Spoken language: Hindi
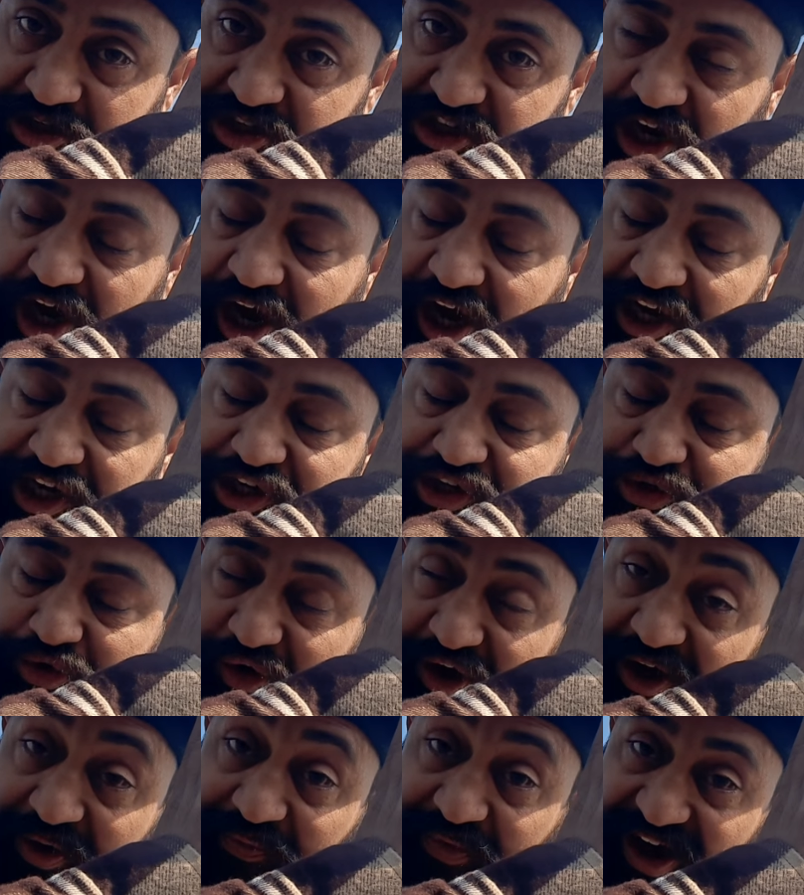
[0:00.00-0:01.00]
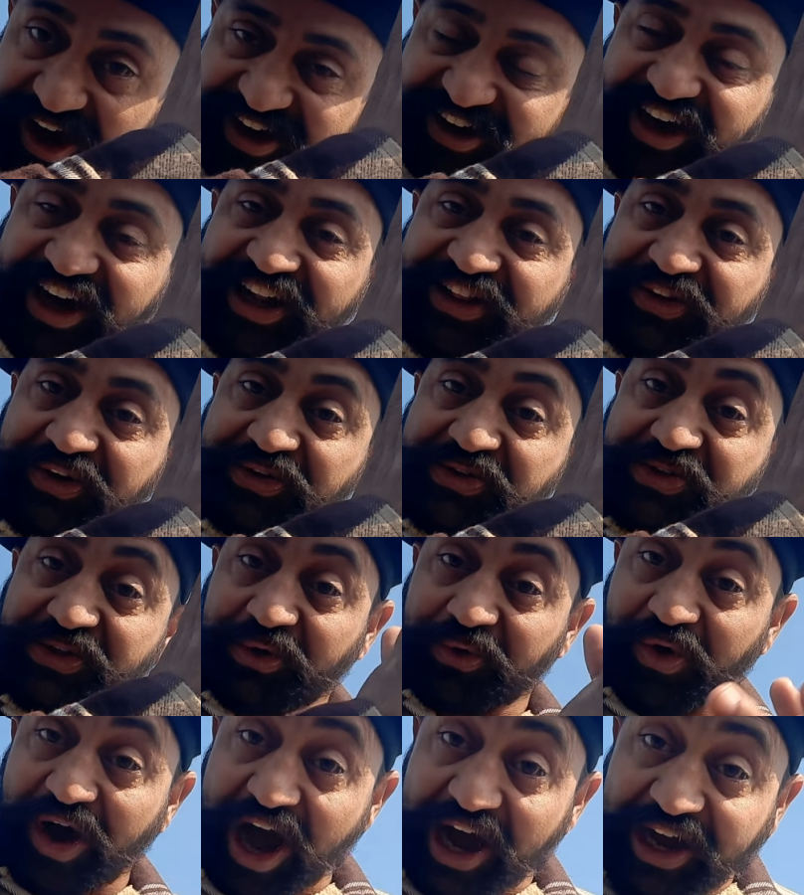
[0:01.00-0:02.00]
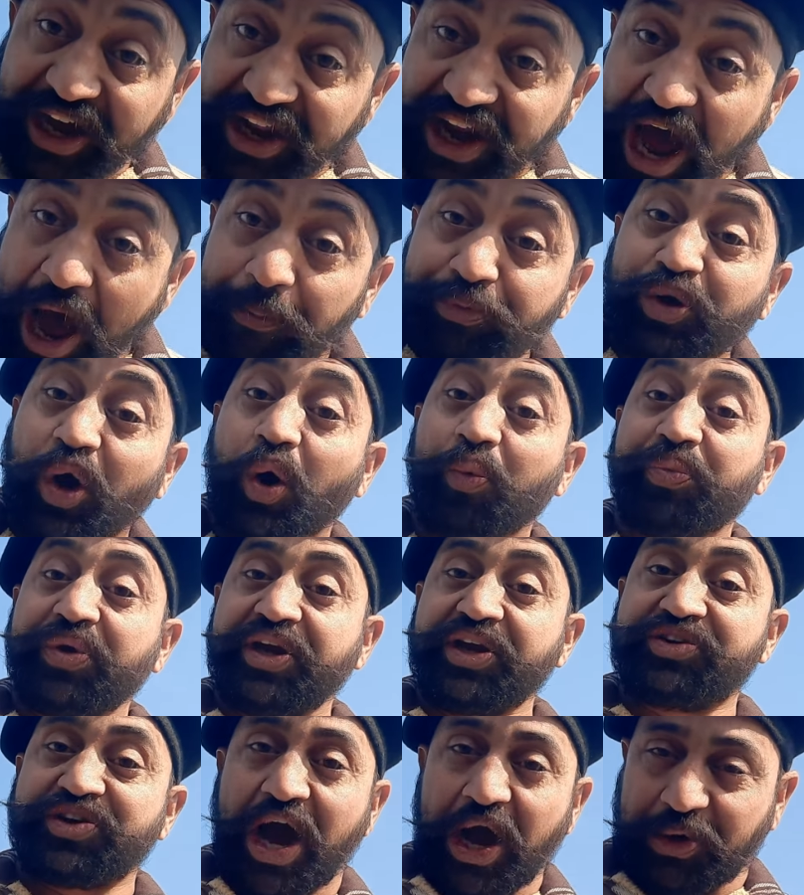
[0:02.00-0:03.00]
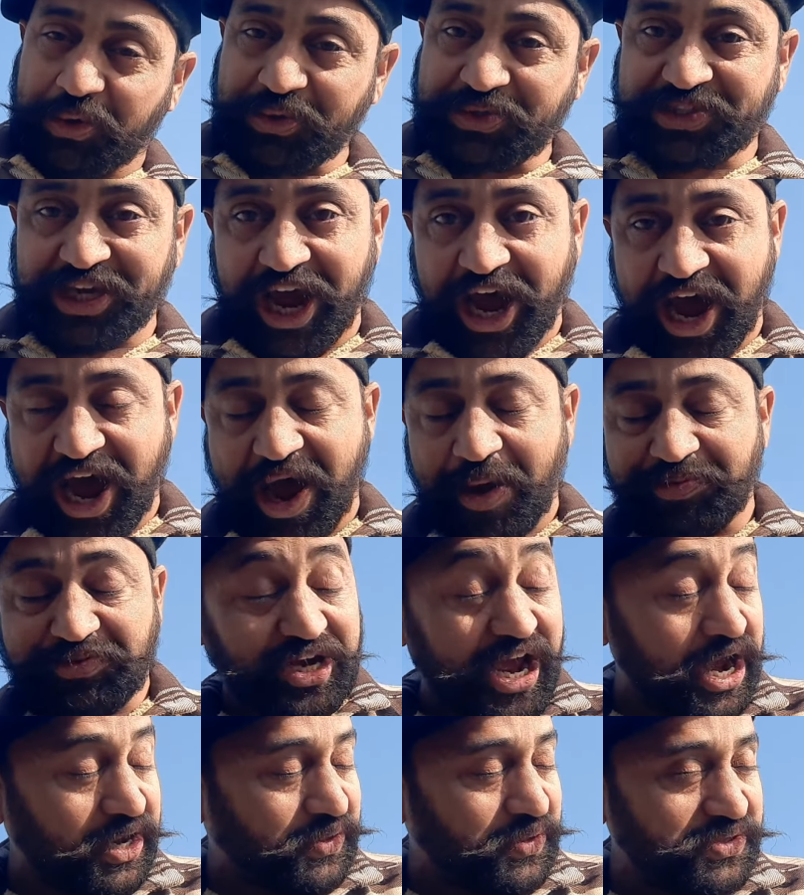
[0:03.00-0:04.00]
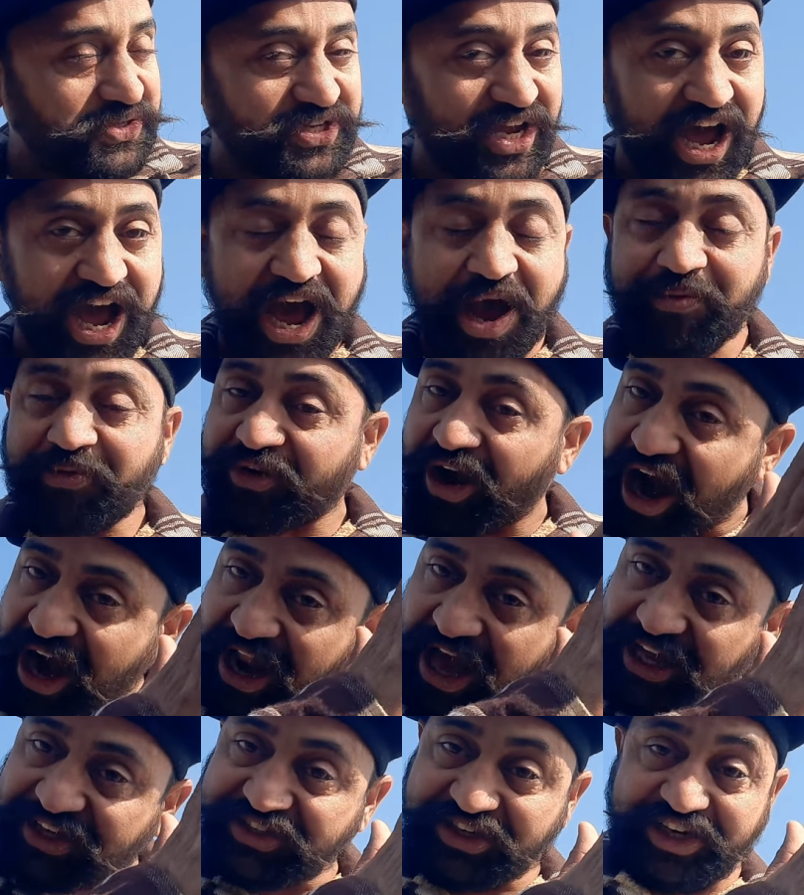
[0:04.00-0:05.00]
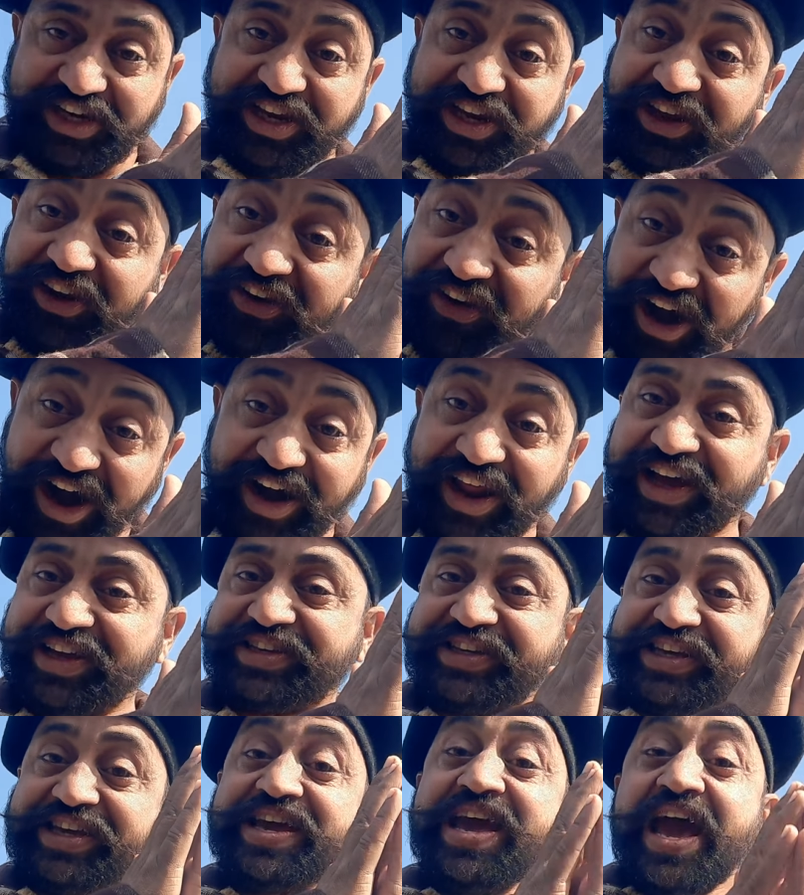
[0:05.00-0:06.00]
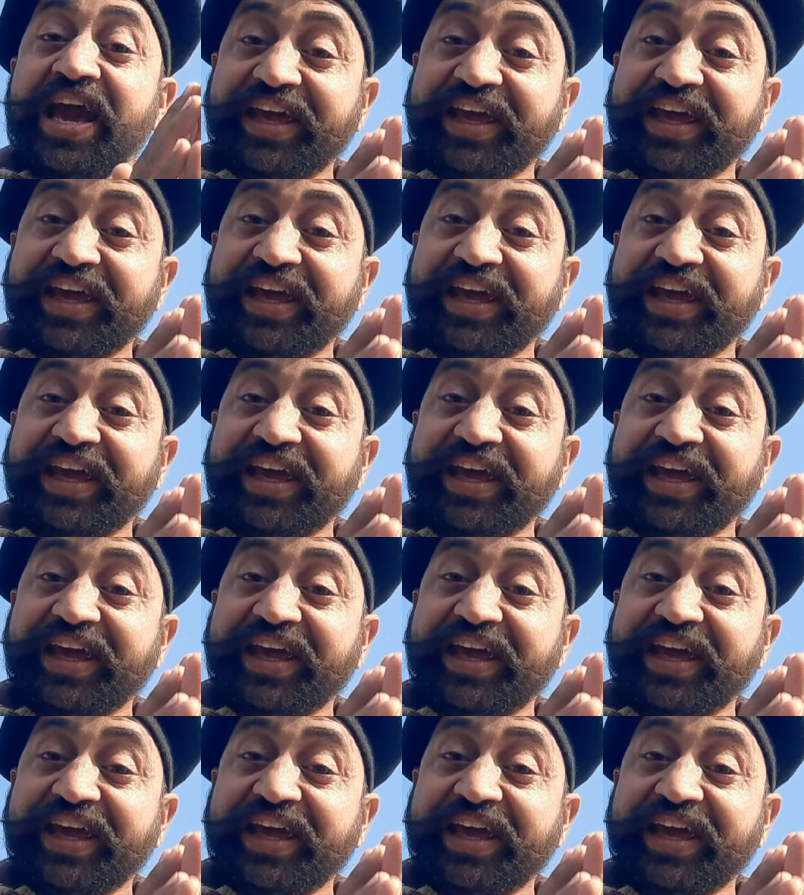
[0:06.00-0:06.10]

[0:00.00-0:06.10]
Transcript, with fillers: जय श्री महाकाल दोस्तों अगर आपको भी ठाकुर साहब ठाकुर साहब राणा जी राणा जी